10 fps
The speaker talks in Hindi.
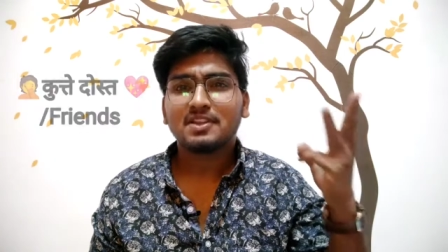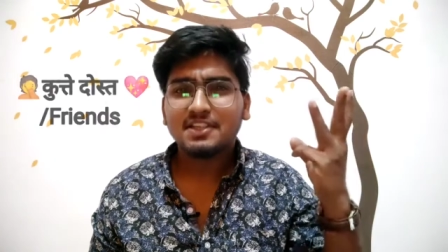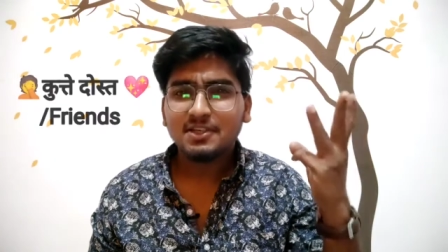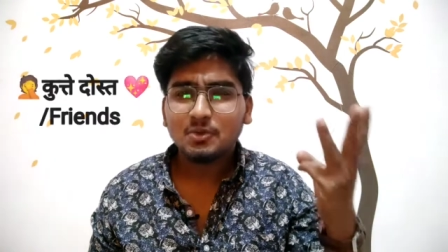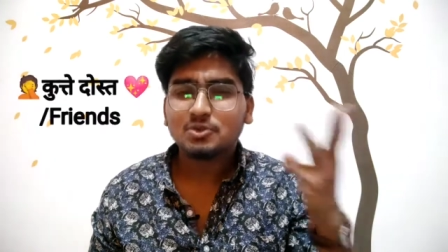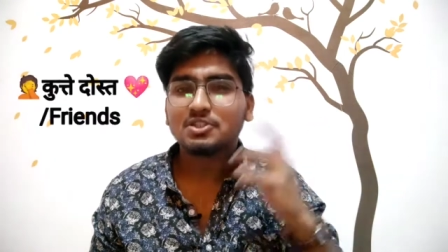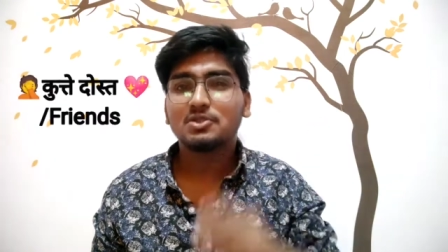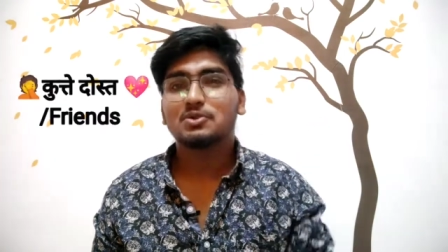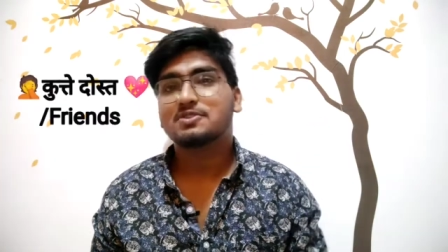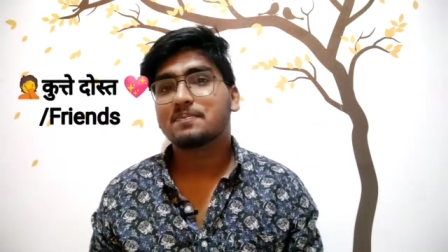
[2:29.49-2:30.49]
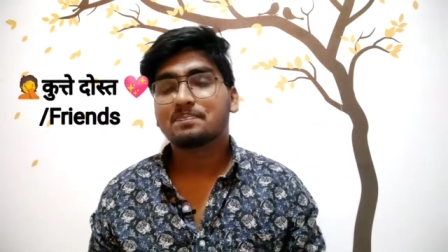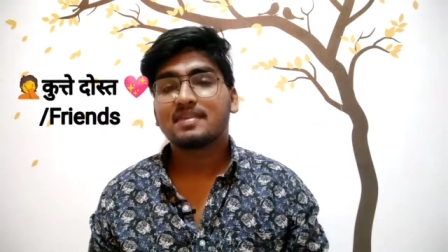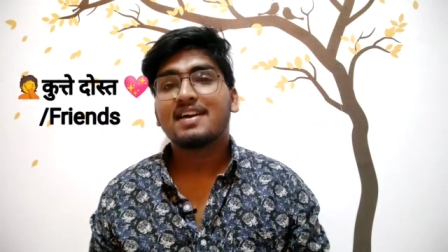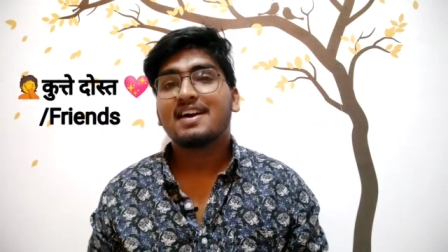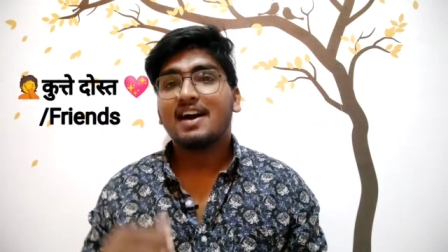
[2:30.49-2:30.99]
तीन कुत्ते
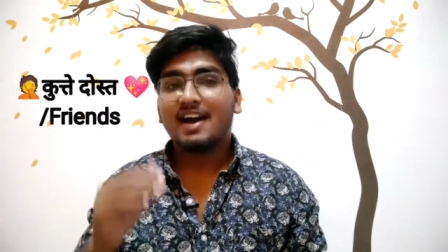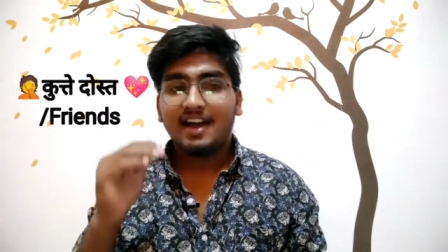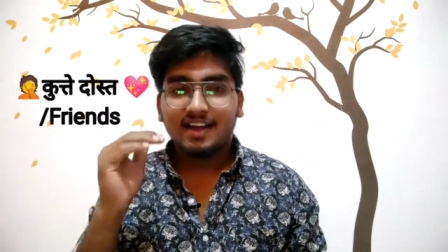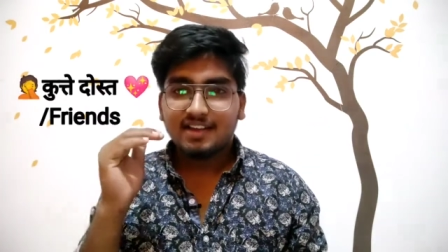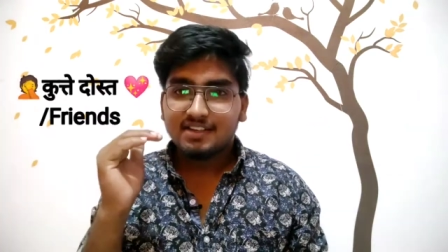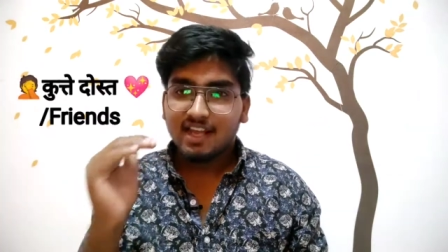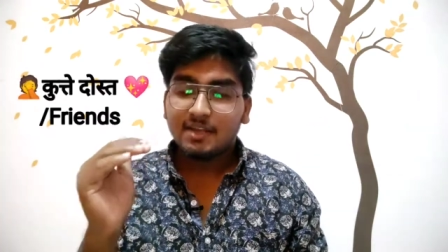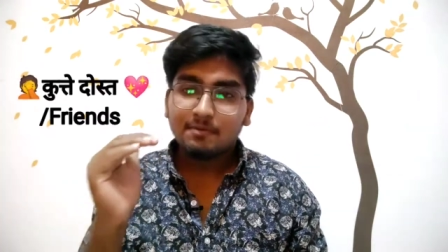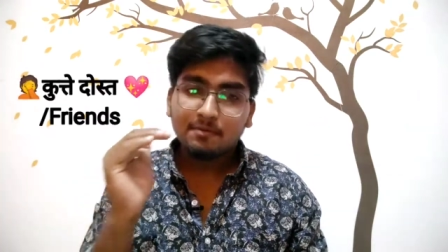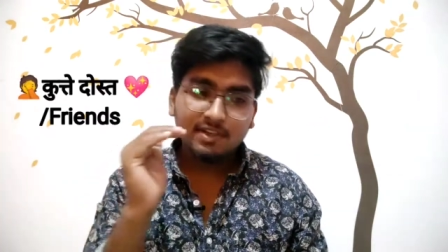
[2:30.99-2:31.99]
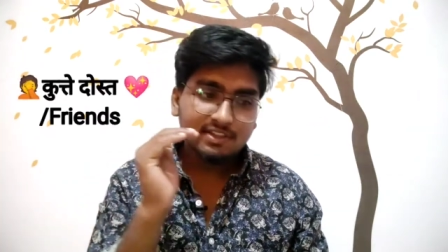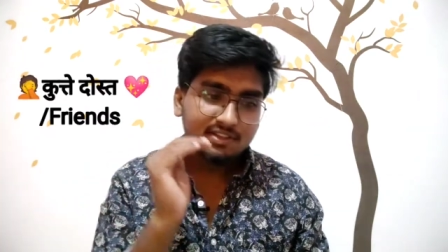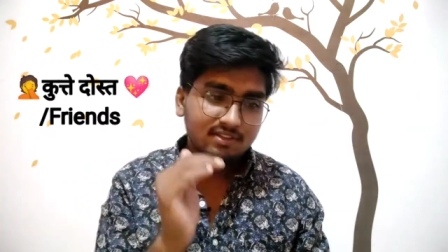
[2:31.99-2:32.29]
दोस्त लाइफ में